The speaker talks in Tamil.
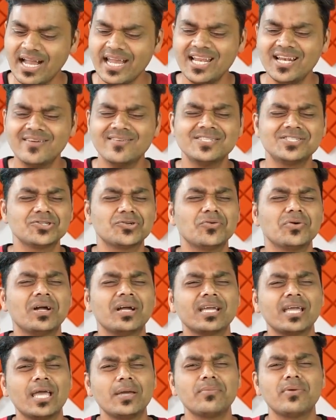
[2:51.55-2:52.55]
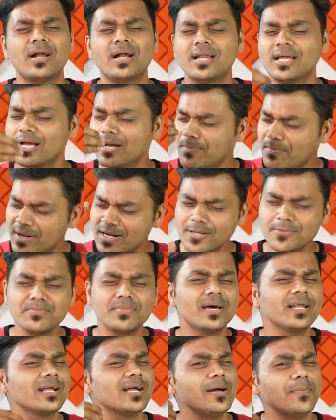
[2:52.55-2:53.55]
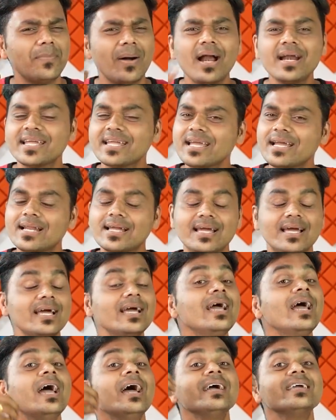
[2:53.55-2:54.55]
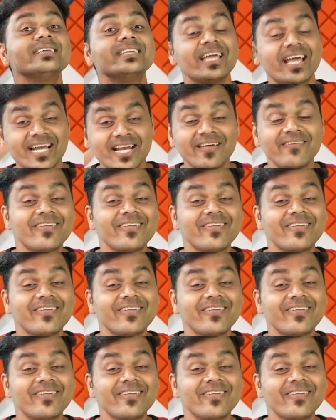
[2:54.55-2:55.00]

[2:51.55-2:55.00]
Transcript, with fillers: கையில் வச்சுக்கோங்க கேம் விளாடுங்க படம் பாருங்கள் பாட்டு கேளுங்க என்ன